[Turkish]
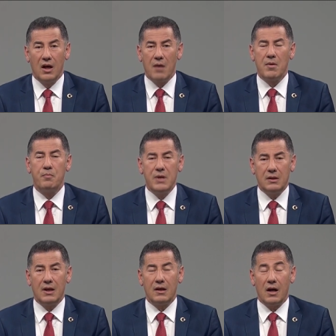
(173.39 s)
Ama
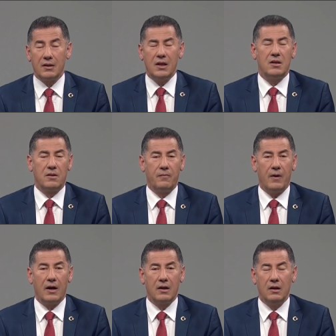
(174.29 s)
bir tek Ata
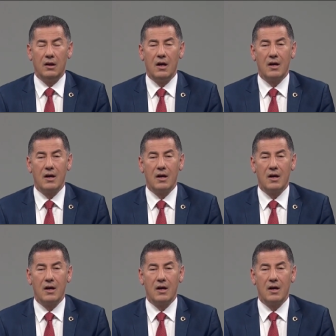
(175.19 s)
İttifakı